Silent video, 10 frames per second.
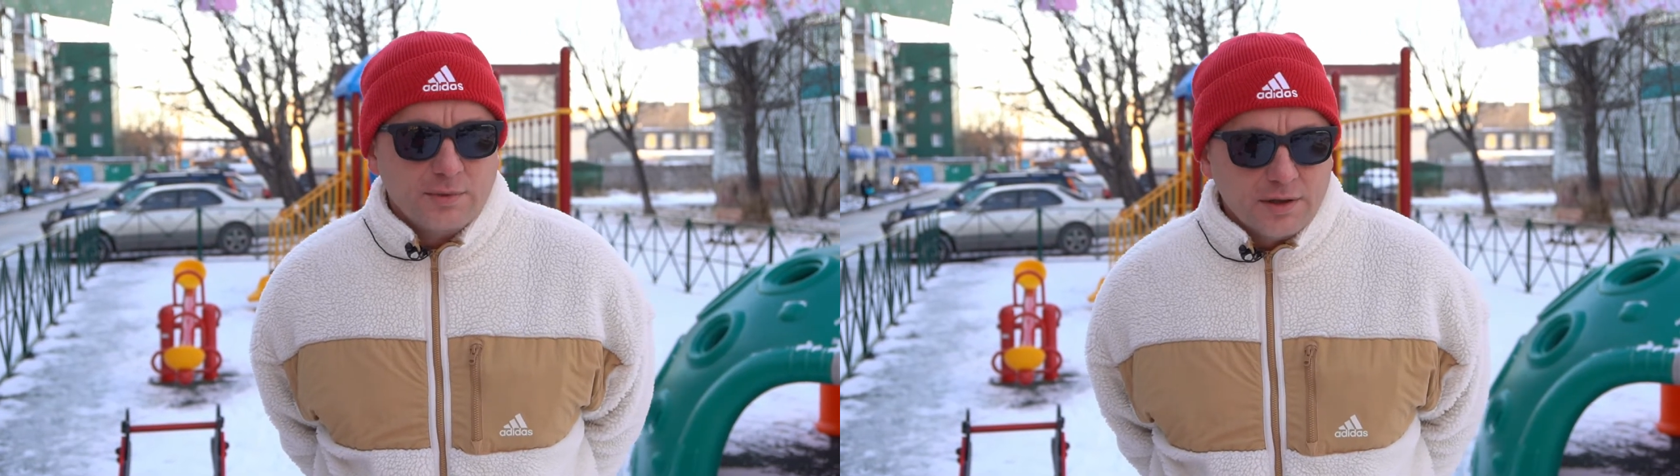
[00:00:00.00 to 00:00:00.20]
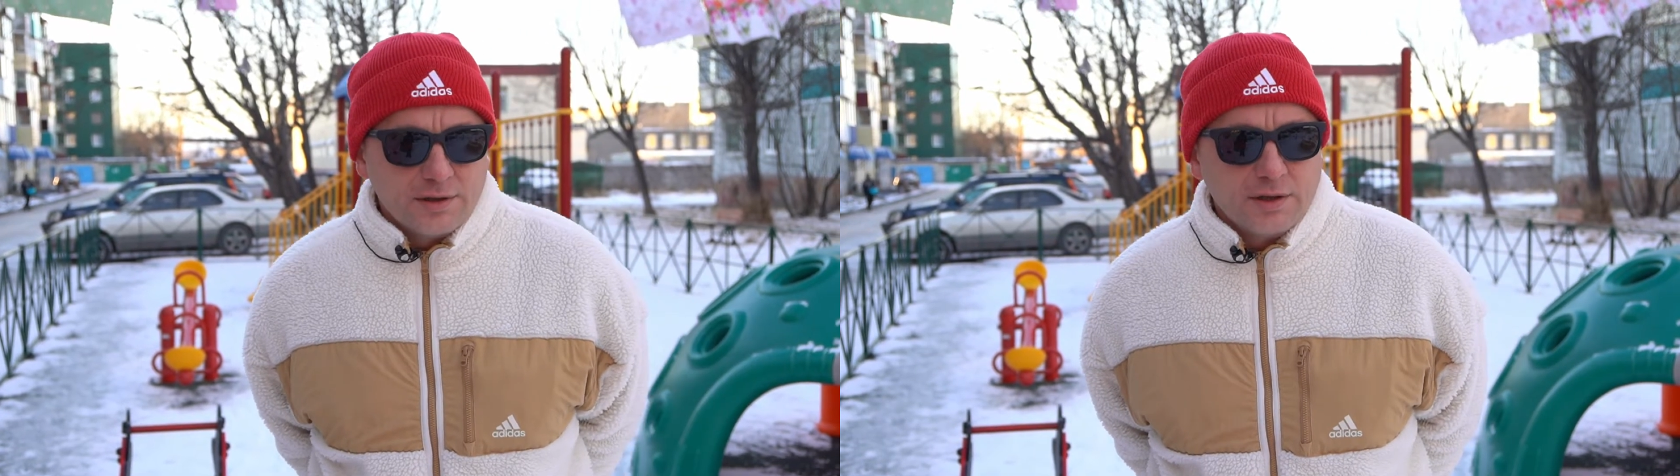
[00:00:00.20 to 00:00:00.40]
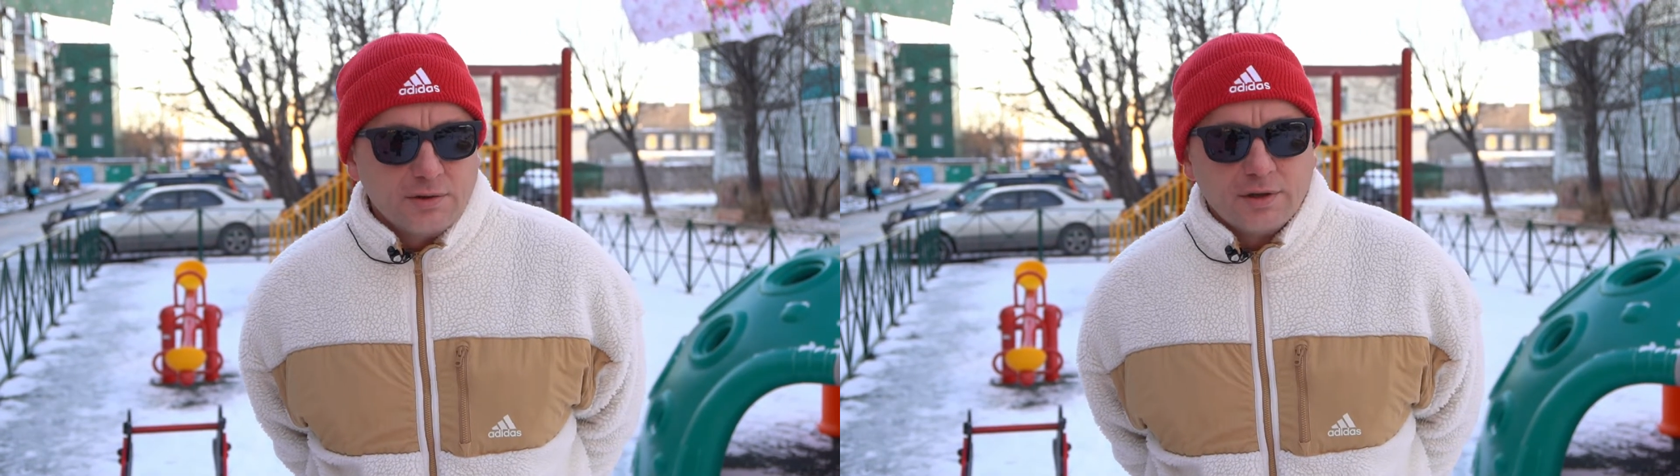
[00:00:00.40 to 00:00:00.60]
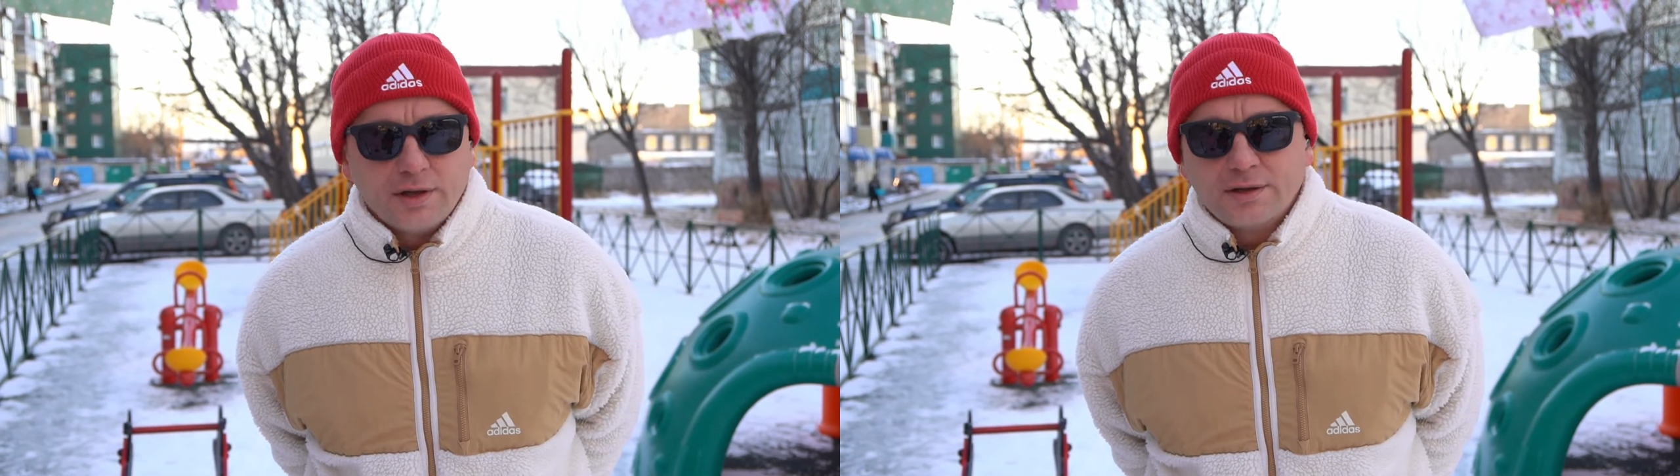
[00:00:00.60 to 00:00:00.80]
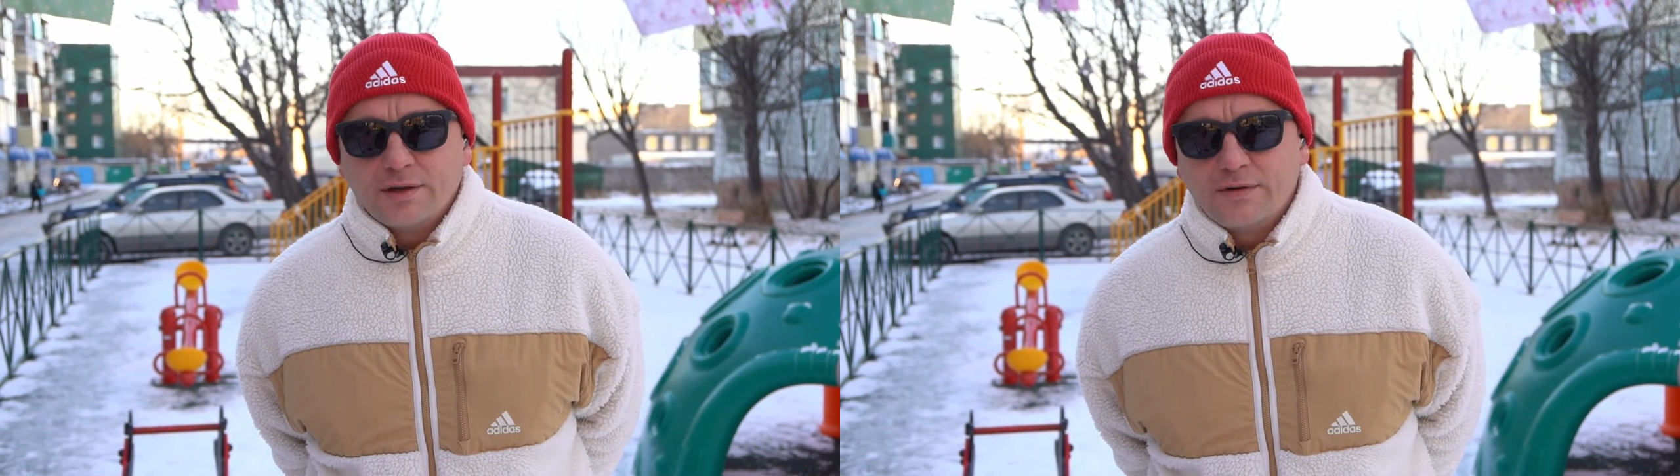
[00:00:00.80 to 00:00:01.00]
Было дано на
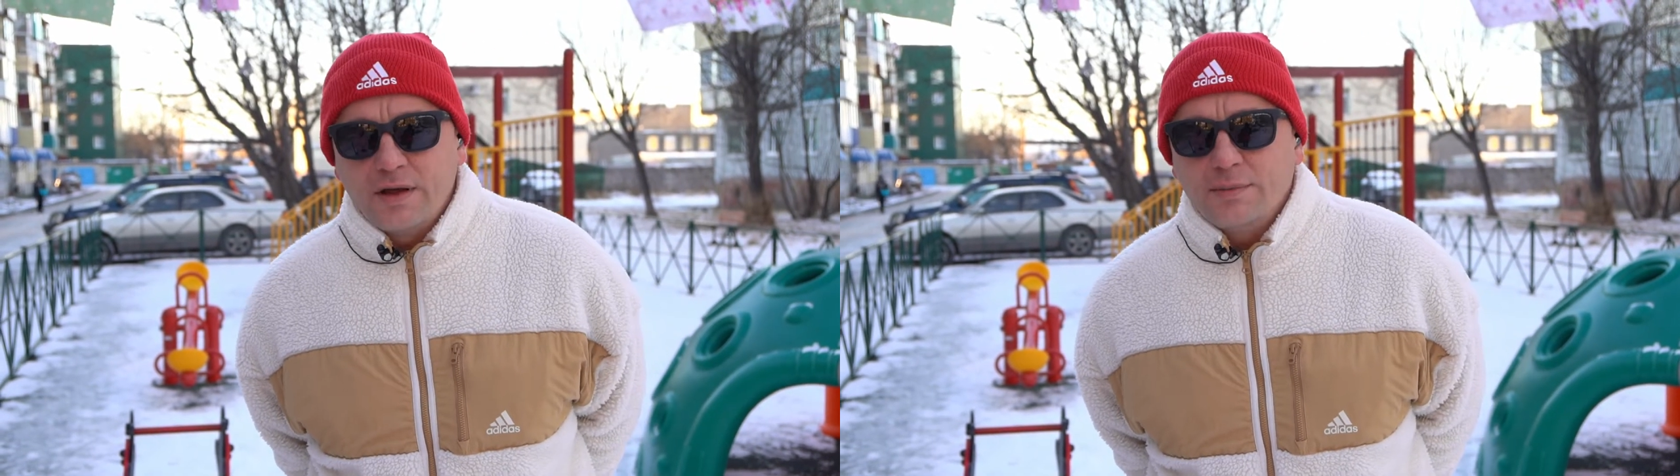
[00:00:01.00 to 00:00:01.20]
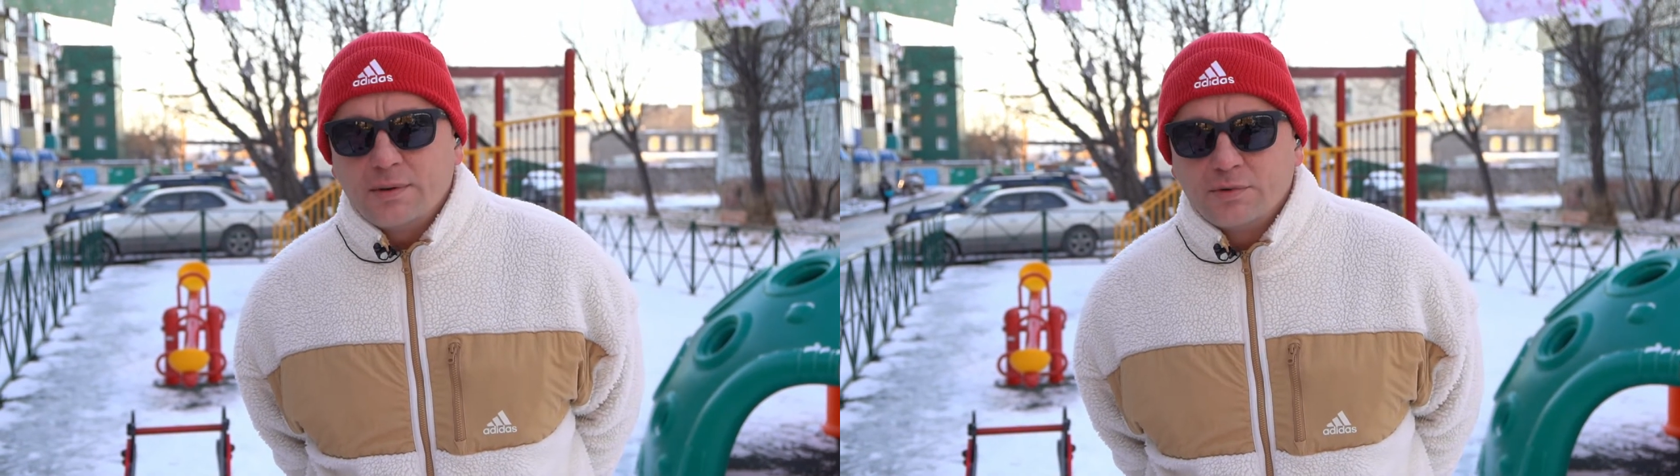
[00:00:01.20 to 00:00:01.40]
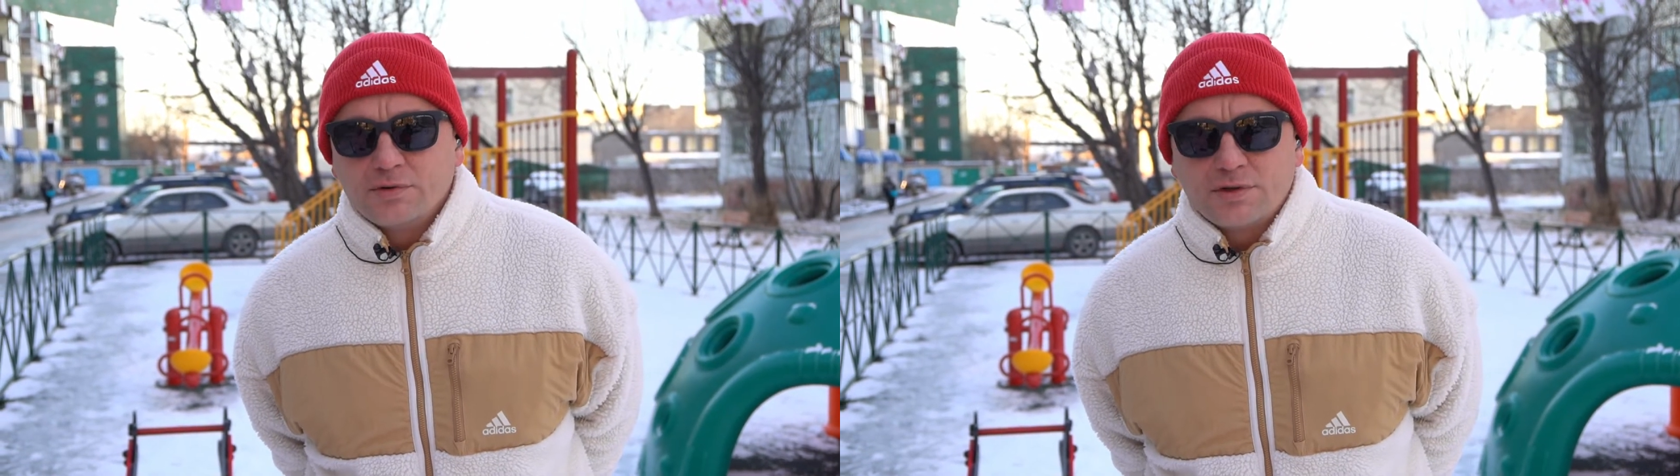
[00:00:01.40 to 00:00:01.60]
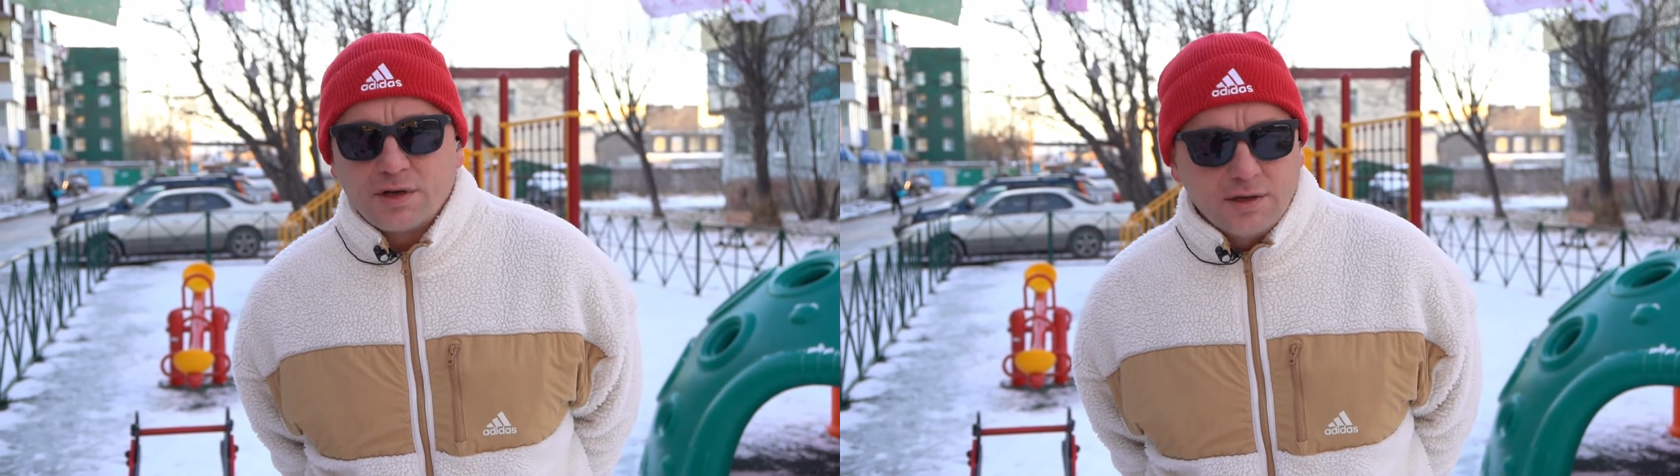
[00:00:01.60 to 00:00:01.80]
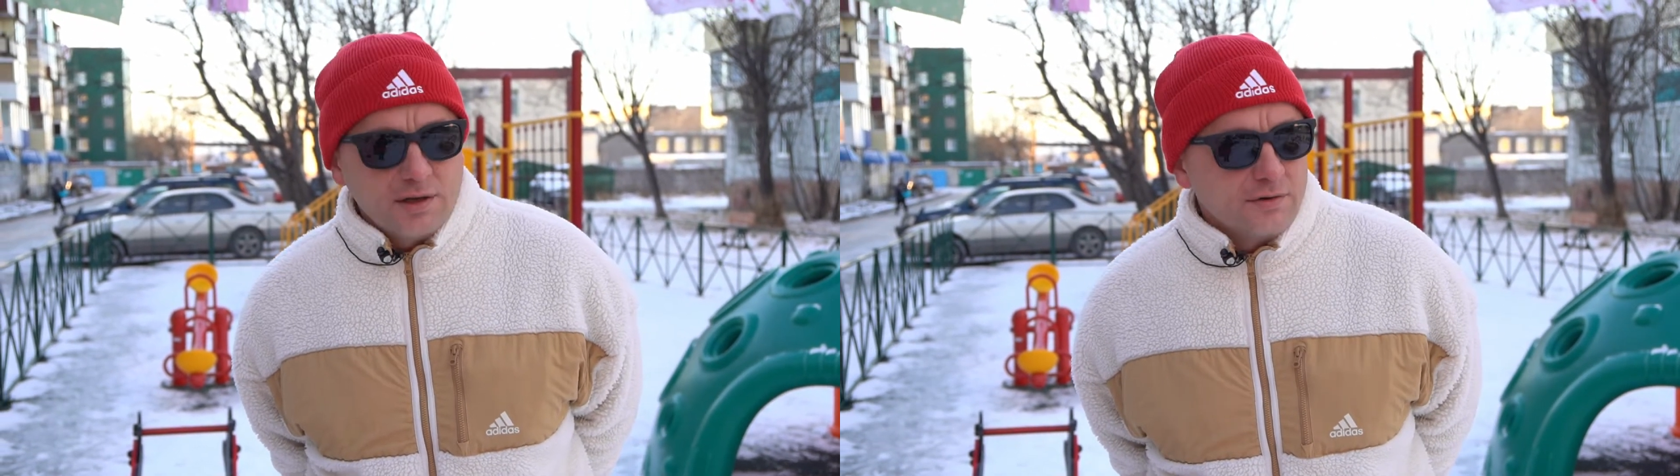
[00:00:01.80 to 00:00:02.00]
это время, мы устранили.